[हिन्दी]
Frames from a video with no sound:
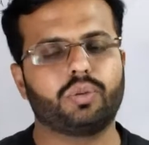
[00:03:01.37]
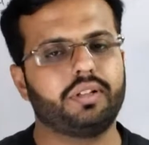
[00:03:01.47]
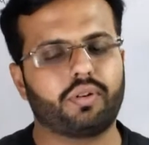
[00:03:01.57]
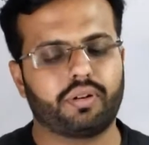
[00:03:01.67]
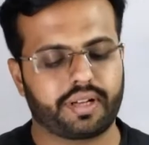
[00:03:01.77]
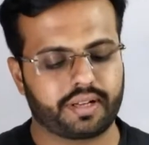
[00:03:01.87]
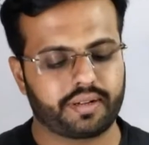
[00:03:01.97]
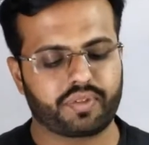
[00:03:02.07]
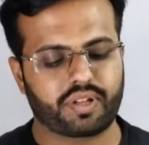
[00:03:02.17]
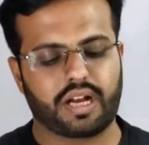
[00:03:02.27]
to the
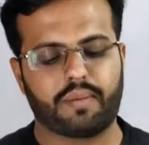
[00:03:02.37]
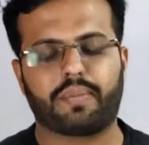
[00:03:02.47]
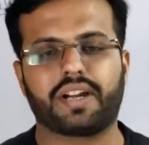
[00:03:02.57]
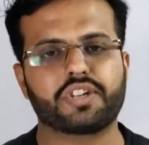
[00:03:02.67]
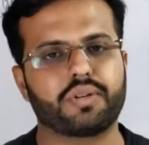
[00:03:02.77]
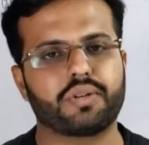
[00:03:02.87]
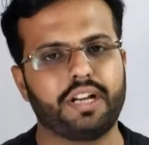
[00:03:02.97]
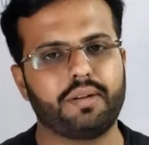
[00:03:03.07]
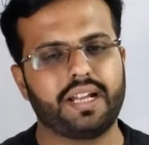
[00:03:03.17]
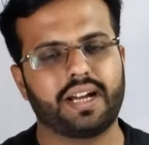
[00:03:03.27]
अब पार्टनरशिप
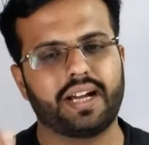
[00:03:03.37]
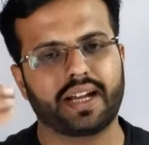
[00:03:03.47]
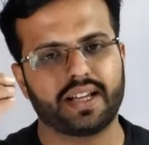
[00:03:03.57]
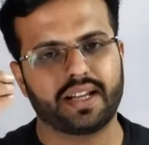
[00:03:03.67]
डीड में लिखा है कि